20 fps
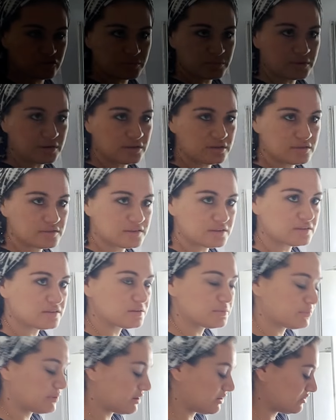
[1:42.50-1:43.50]
acaba?
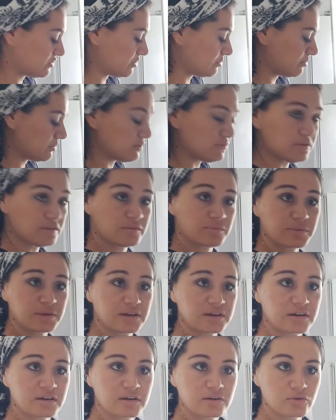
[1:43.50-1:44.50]
Sanırım perşembe
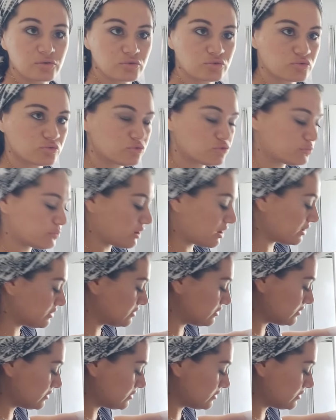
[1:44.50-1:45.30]
evet. Bir kararıyorsunuz, bir